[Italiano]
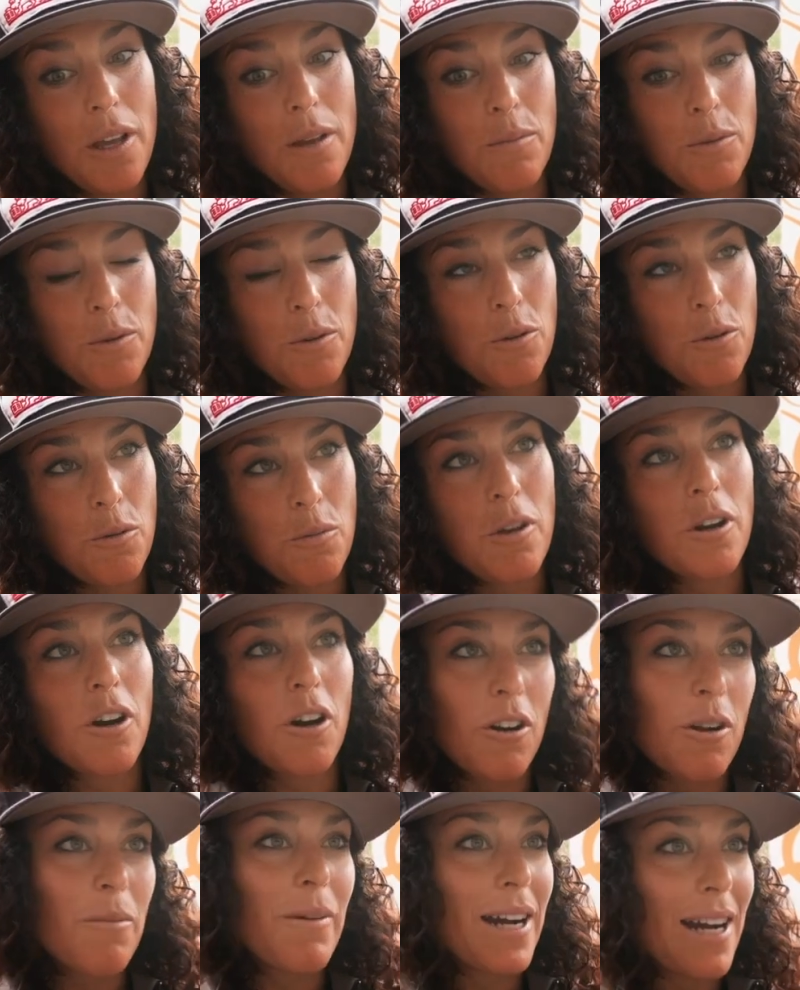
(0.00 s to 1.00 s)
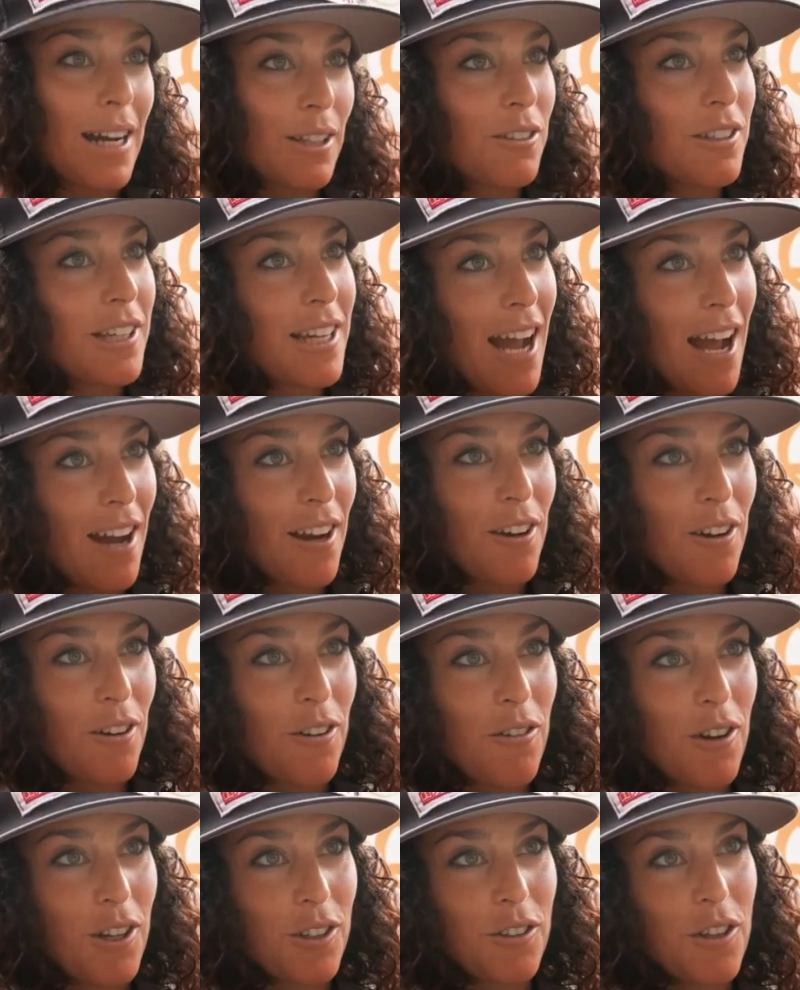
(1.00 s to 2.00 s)
In più mio nonno è mancato di
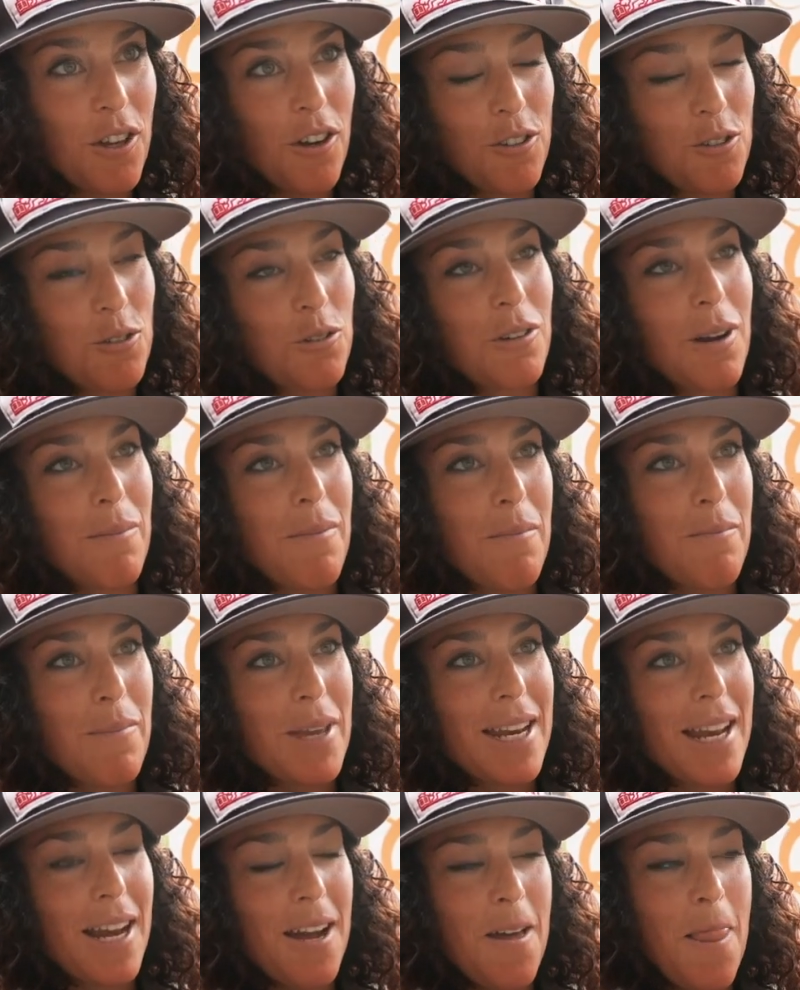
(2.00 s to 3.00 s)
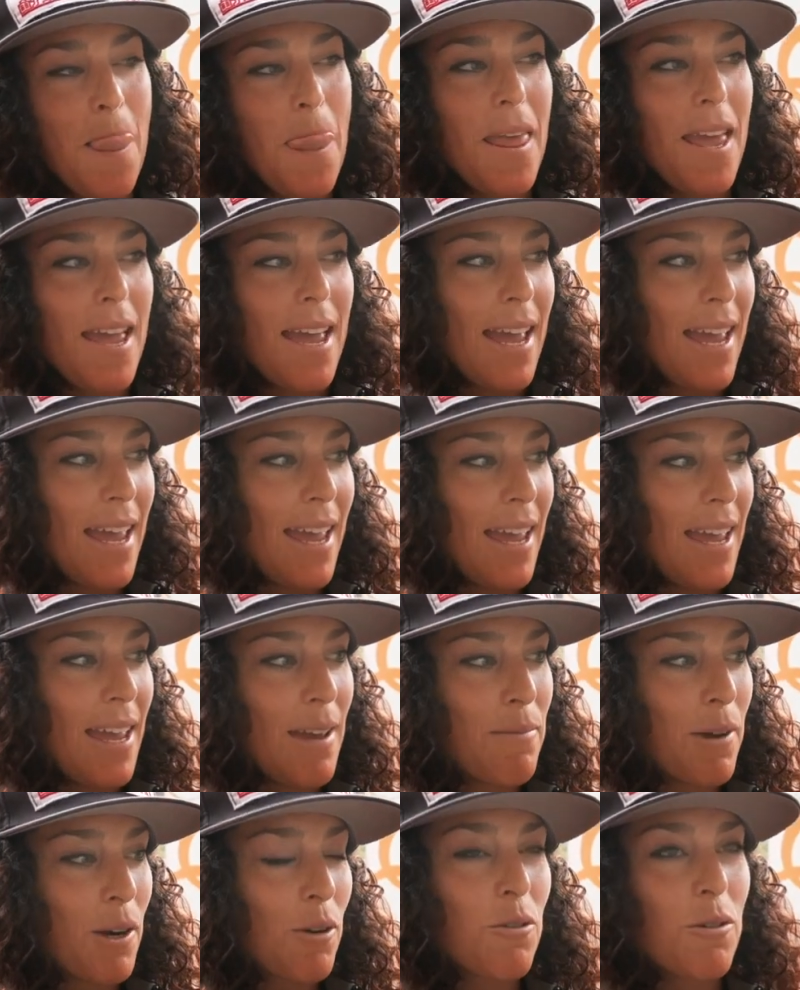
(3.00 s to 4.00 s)
cancro quando io ero solo una bambina
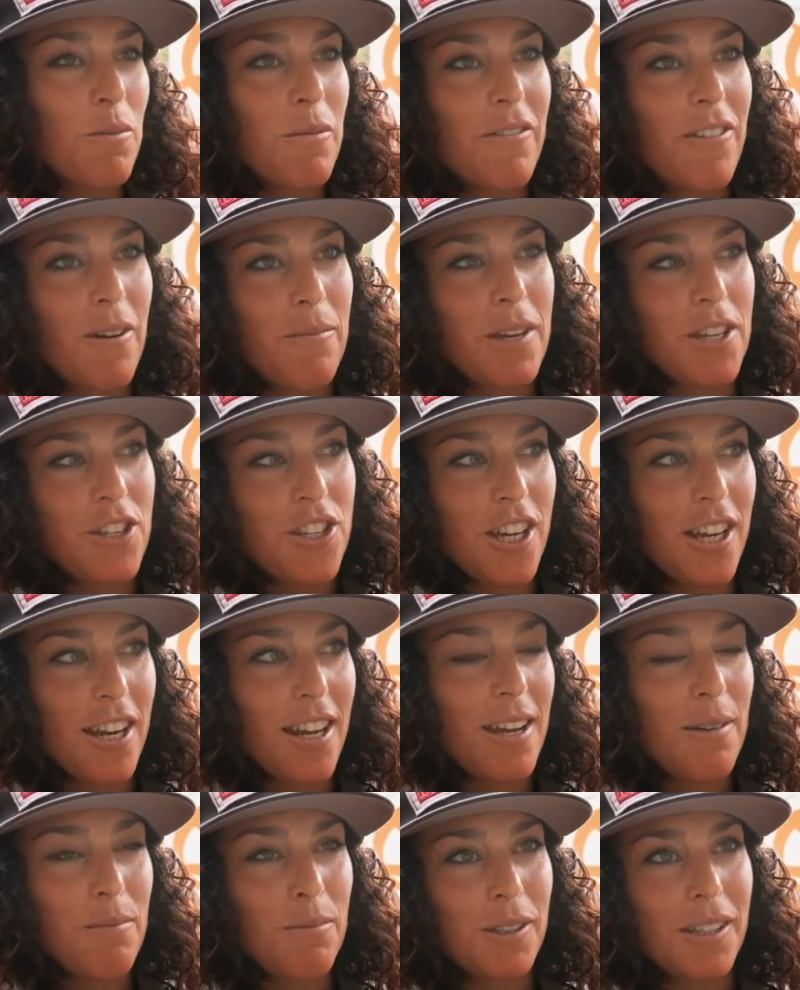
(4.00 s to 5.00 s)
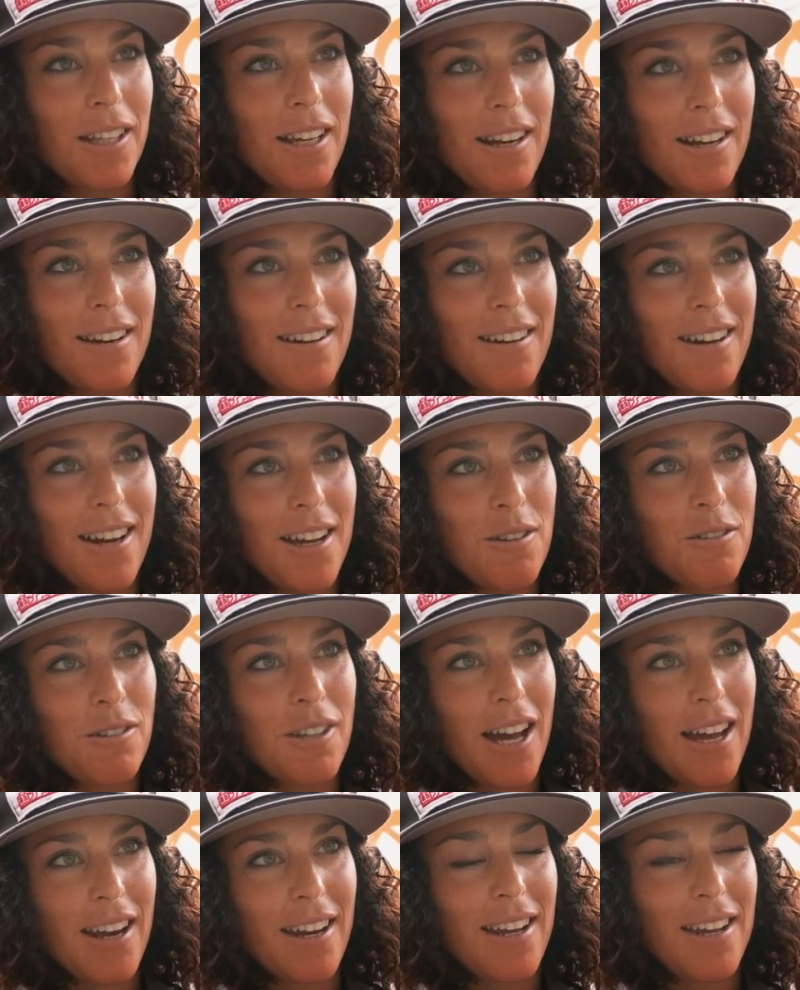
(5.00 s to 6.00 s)
e per cui mi fa piacere poter
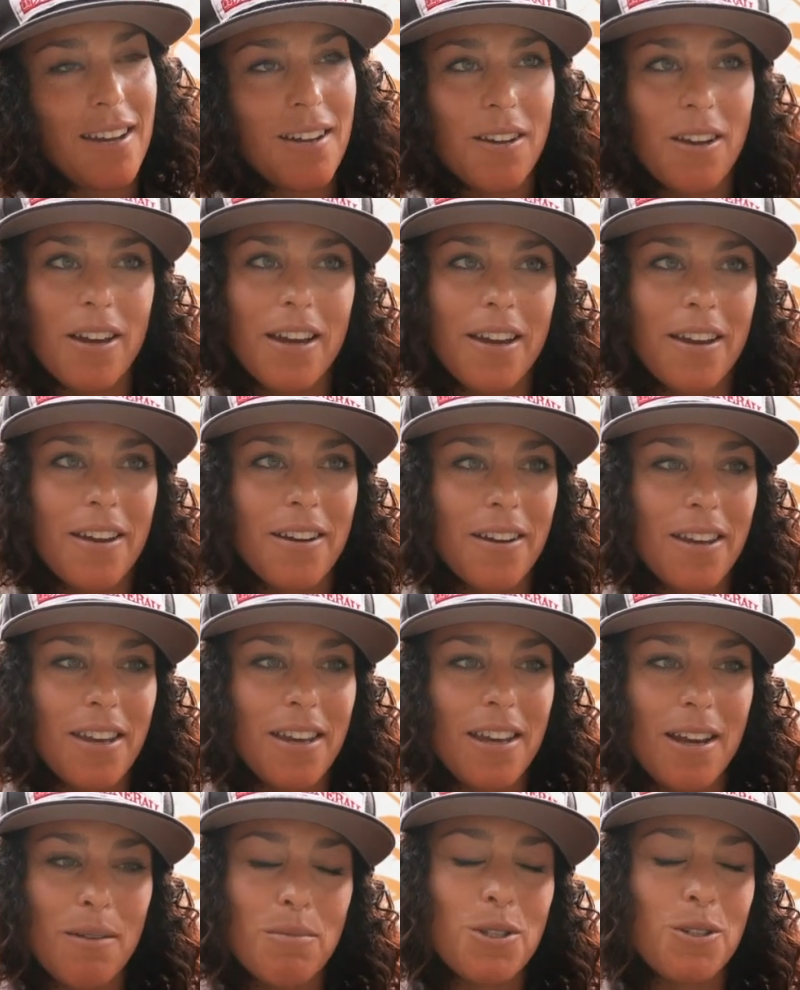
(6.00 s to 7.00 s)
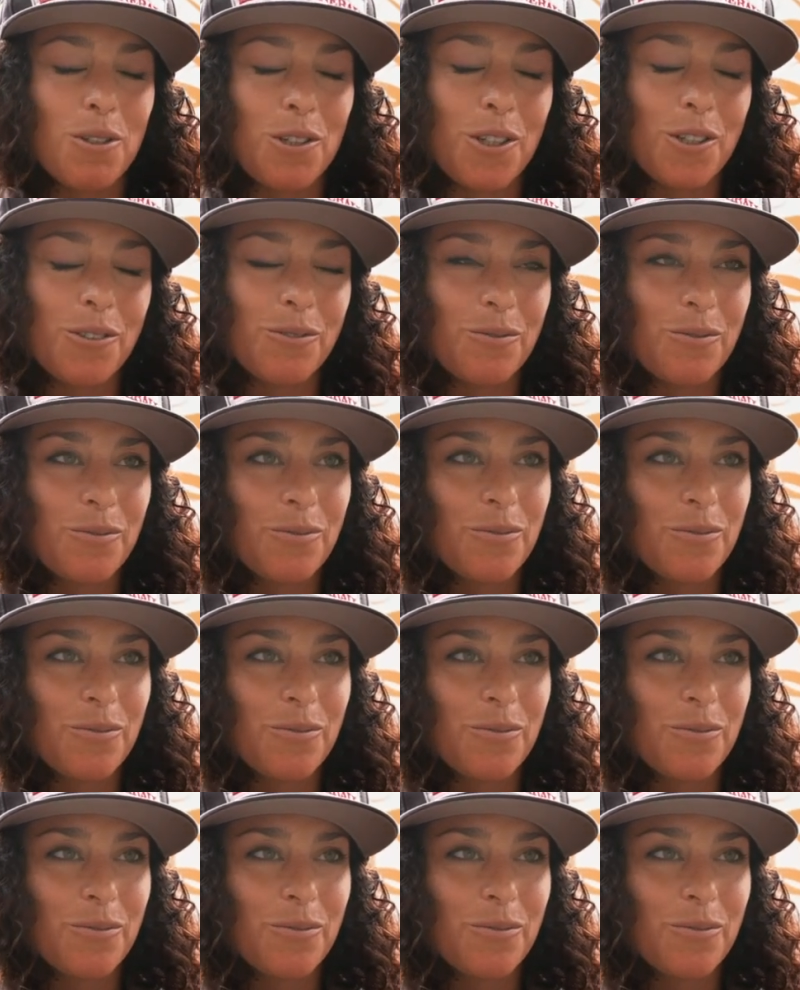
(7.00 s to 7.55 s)
aiutare eh, chi ha bisogno.